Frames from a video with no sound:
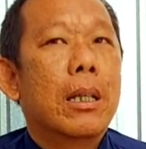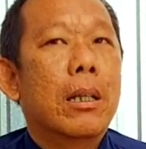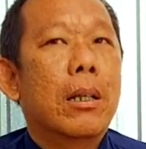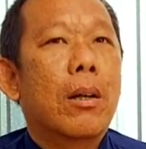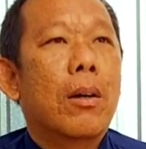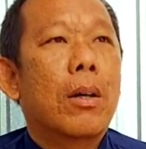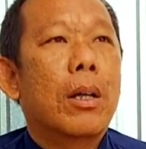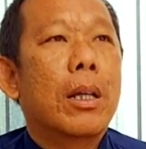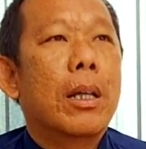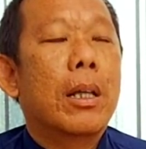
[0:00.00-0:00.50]

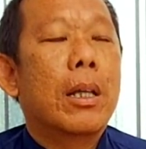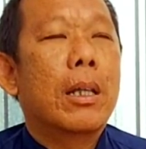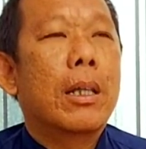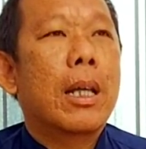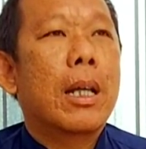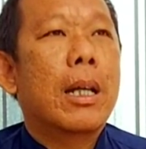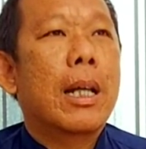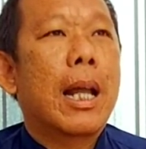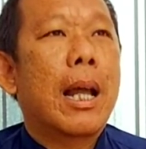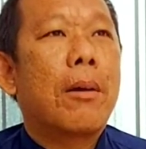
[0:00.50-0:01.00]
rồi
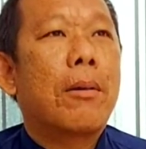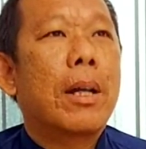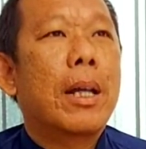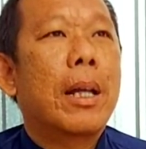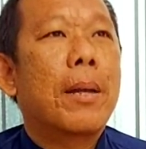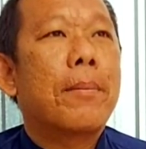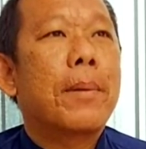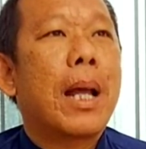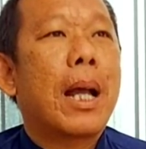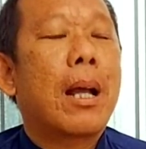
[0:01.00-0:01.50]
chừng nào cái
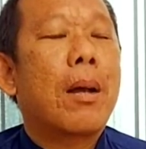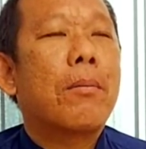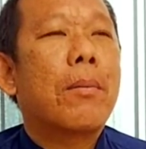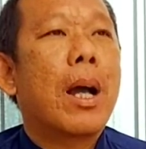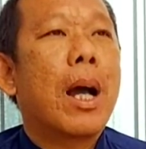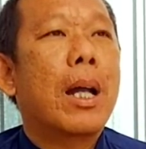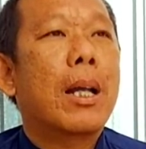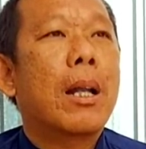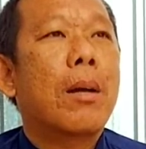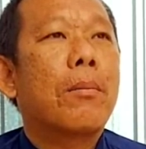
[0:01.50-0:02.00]
nghiệp trần ông
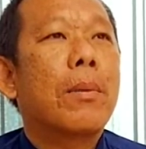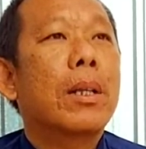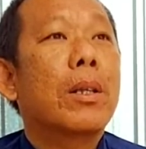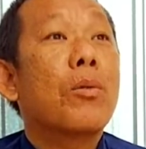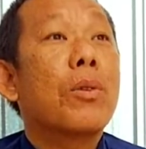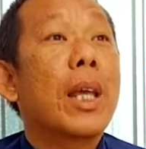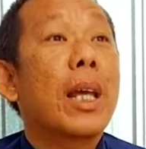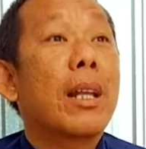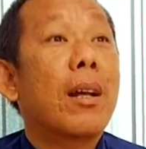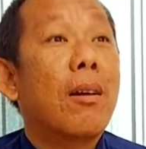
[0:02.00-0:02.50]
hết ông mới
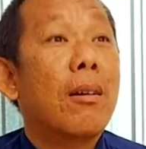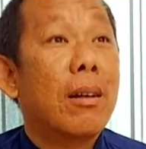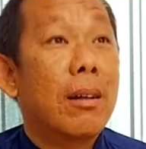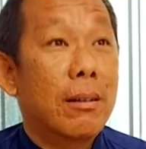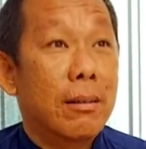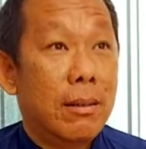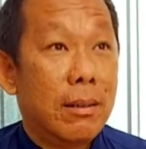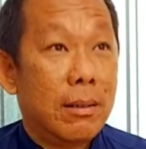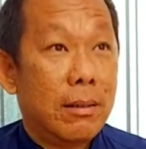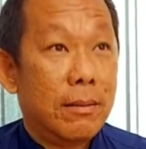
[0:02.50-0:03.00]
tu giải thoát
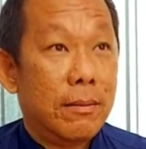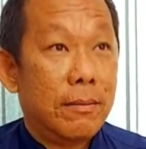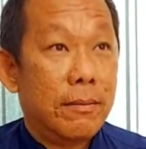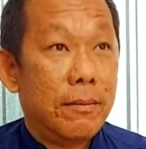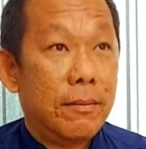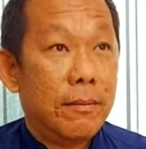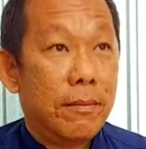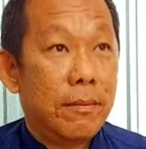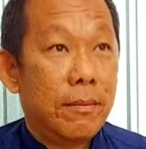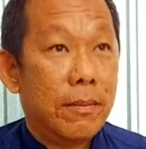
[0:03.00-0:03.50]
được
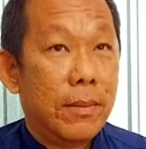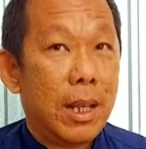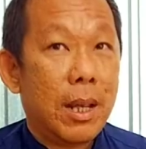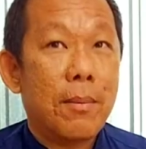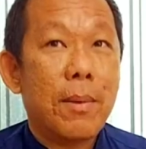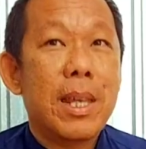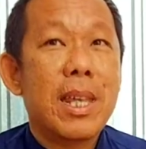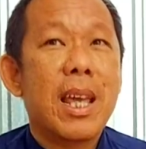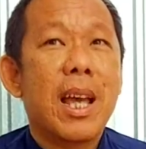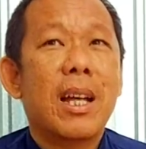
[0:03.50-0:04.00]
chứ
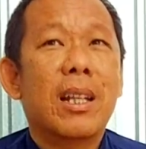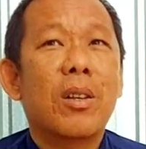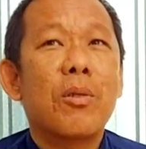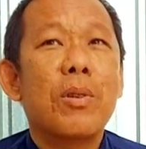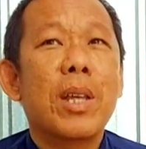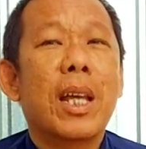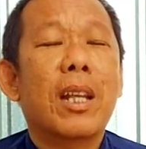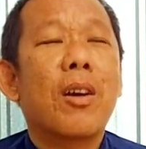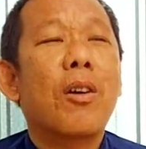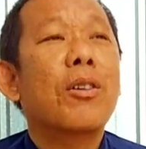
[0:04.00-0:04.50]
bây giờ tu
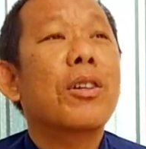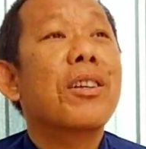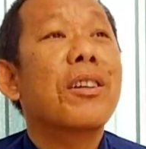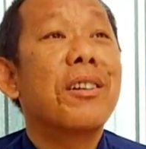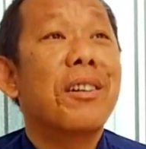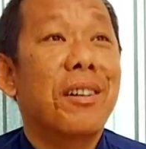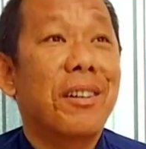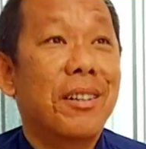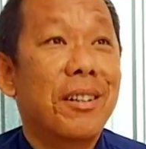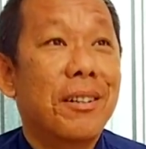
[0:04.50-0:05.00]
giải thoát
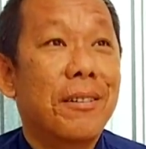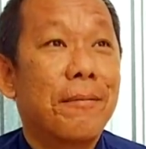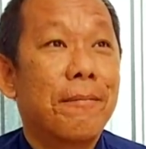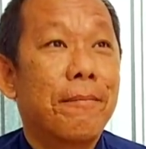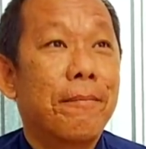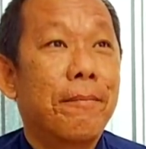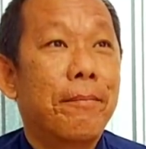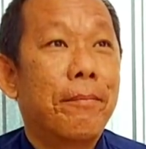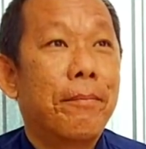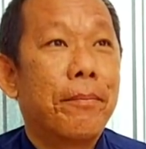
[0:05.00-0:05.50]
chưa được
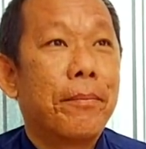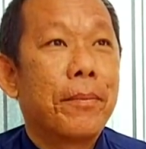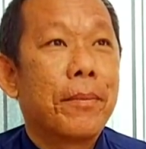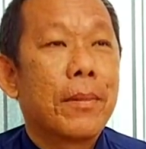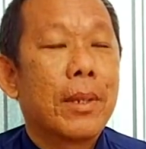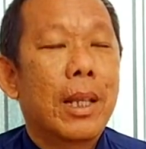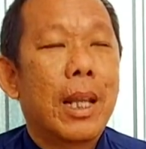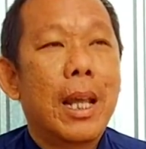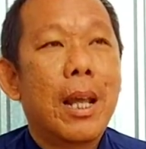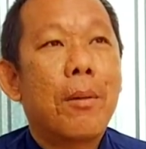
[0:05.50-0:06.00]

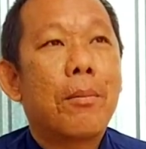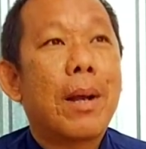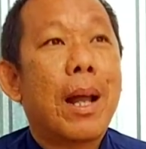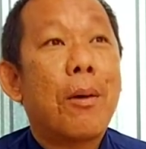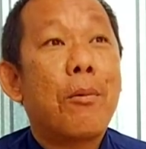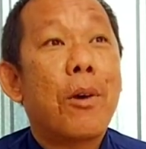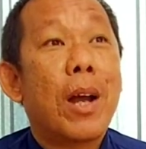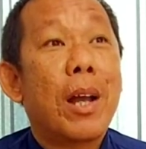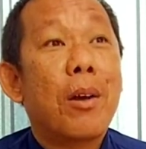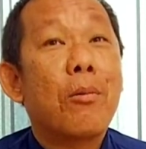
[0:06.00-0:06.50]
thì ông
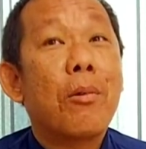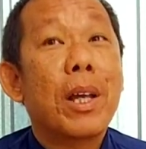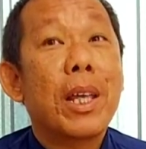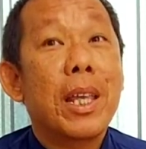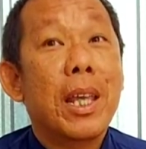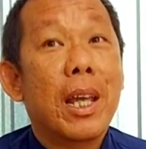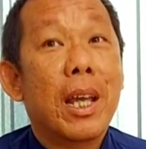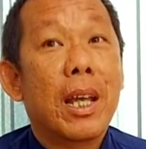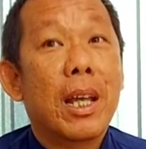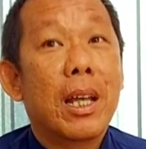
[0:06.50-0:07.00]
đạo ngoạn quay
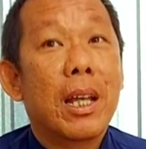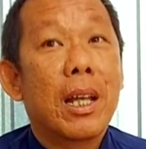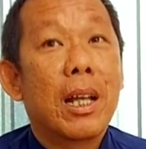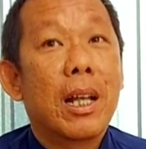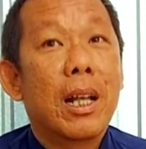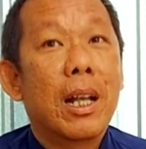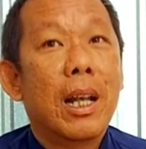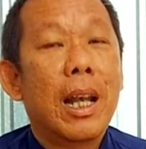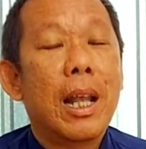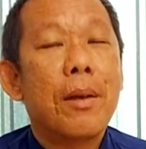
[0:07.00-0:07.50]
về
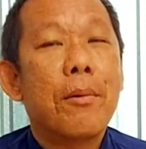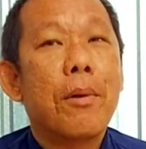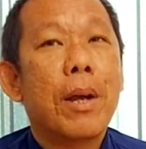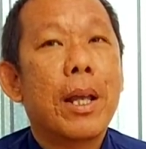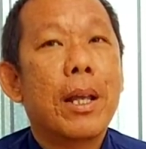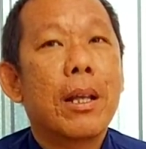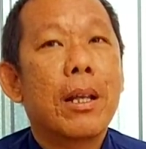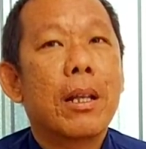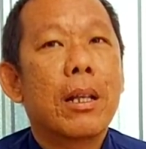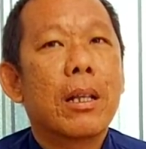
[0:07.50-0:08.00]
lay quay